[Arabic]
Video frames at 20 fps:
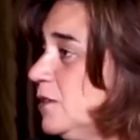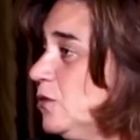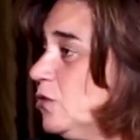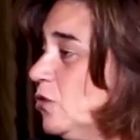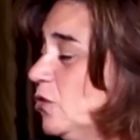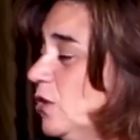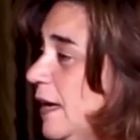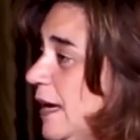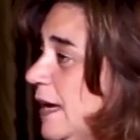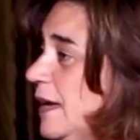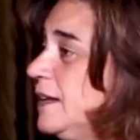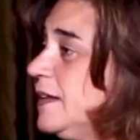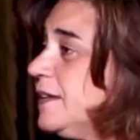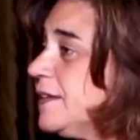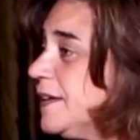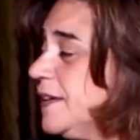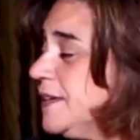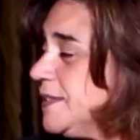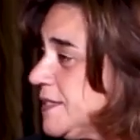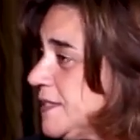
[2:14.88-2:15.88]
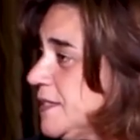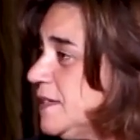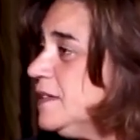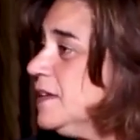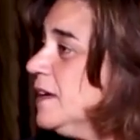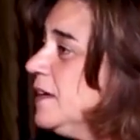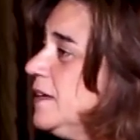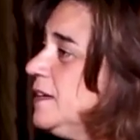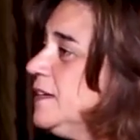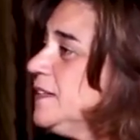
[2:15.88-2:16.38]
انه الآلة
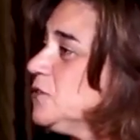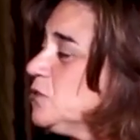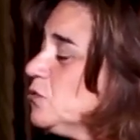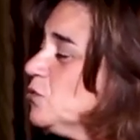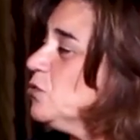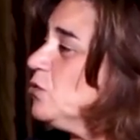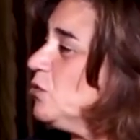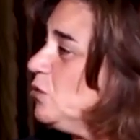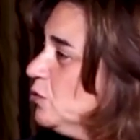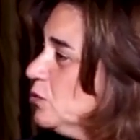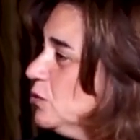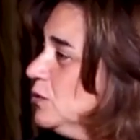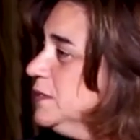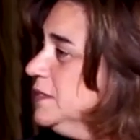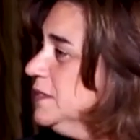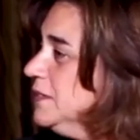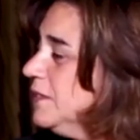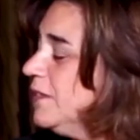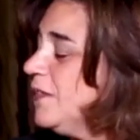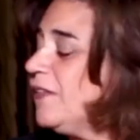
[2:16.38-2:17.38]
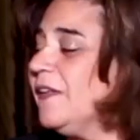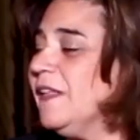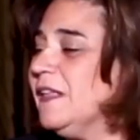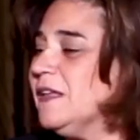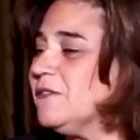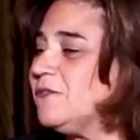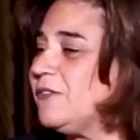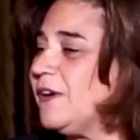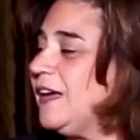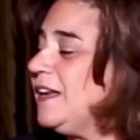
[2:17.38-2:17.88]
الرئيسية اللي تكون عود
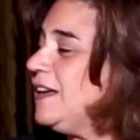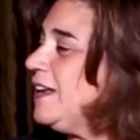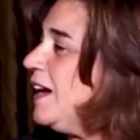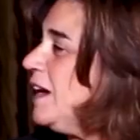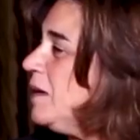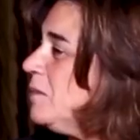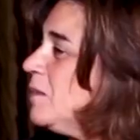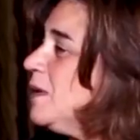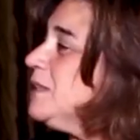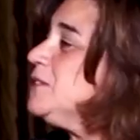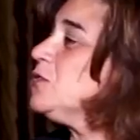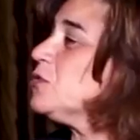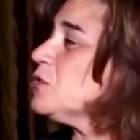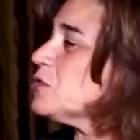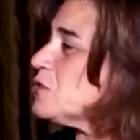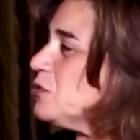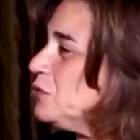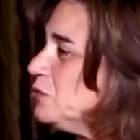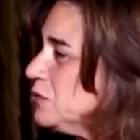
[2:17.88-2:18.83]
فهلأ عم بدرس